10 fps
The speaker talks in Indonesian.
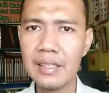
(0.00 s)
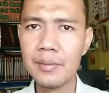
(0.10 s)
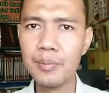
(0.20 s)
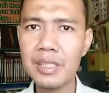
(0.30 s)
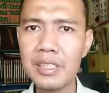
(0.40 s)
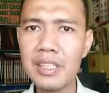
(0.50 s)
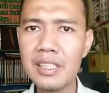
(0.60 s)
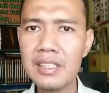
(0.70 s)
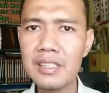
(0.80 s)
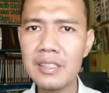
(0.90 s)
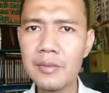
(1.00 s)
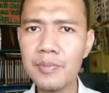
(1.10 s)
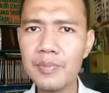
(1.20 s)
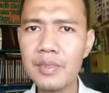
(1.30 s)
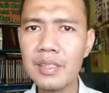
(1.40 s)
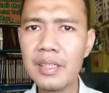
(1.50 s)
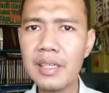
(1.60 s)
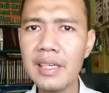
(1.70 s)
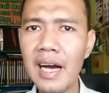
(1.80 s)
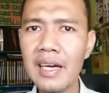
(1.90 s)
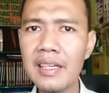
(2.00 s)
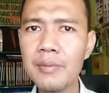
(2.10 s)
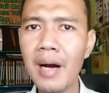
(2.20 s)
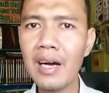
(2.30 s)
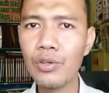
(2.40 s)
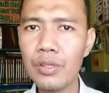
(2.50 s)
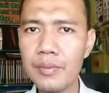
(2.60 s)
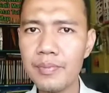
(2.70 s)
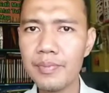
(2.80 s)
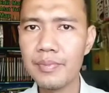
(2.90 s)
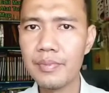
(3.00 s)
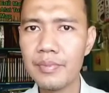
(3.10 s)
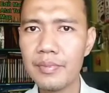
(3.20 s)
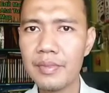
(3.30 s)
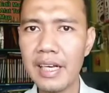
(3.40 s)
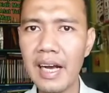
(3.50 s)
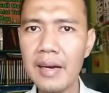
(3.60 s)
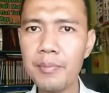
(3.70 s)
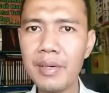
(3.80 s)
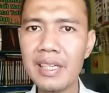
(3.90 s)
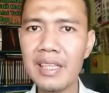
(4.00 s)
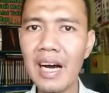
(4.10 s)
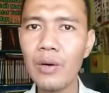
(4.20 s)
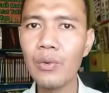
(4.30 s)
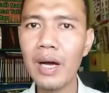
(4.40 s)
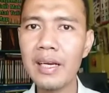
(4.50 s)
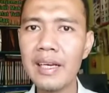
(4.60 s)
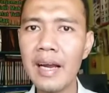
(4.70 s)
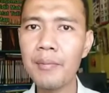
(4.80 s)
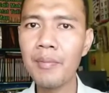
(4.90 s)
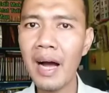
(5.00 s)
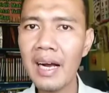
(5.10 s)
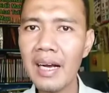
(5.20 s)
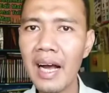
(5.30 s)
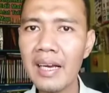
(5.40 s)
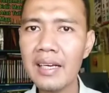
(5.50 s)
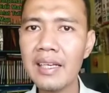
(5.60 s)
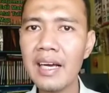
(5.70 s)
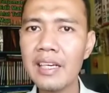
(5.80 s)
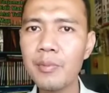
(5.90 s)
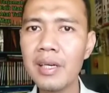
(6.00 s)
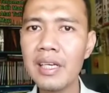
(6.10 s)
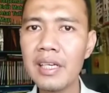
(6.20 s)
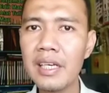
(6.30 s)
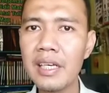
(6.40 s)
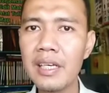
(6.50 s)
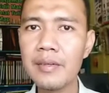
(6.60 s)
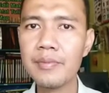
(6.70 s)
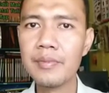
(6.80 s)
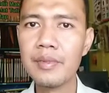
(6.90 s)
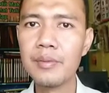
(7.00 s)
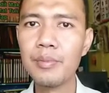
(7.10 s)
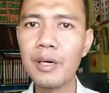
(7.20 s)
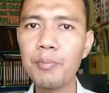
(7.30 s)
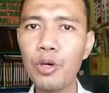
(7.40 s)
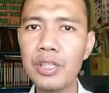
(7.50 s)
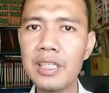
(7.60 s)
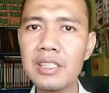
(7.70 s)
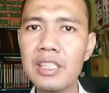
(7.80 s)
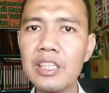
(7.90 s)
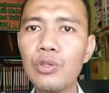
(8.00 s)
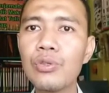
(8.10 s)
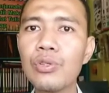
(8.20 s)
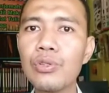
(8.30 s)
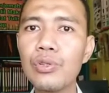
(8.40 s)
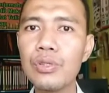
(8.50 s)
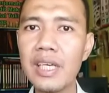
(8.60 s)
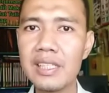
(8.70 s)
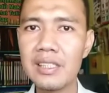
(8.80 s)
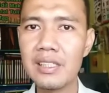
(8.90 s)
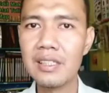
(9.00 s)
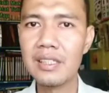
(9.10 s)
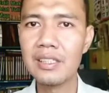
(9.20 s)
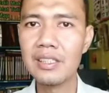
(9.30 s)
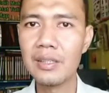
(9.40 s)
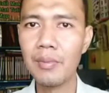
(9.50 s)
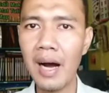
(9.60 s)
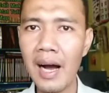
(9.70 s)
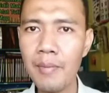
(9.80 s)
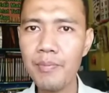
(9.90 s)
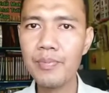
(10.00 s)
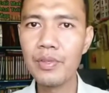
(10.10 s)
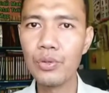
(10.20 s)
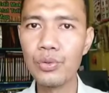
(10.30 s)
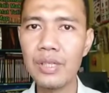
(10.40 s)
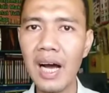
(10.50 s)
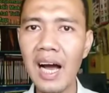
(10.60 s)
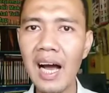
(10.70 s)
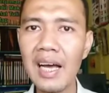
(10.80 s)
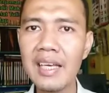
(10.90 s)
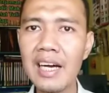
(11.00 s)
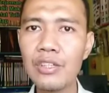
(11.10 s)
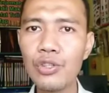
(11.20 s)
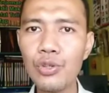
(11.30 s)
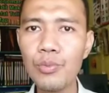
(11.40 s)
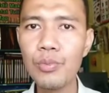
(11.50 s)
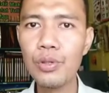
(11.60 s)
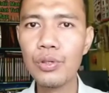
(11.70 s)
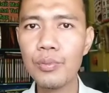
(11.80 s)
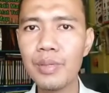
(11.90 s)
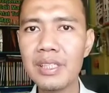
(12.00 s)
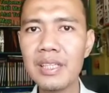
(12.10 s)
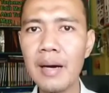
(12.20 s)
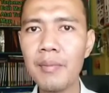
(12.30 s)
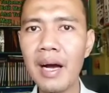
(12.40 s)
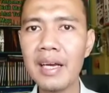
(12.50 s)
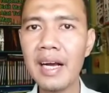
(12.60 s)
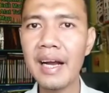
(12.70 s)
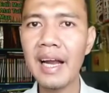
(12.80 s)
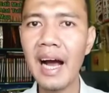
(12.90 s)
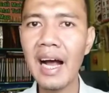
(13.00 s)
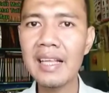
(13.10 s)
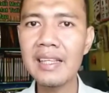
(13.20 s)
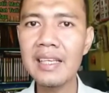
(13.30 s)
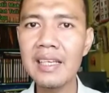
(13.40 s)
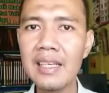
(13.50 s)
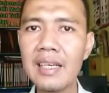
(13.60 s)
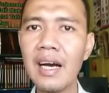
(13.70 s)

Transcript: Bisnis yang dibangun dengan pengetahuan dan bakat yang dimiliki berpotensi untuk sukses sebab usaha yang tumbuh bersama dengan hati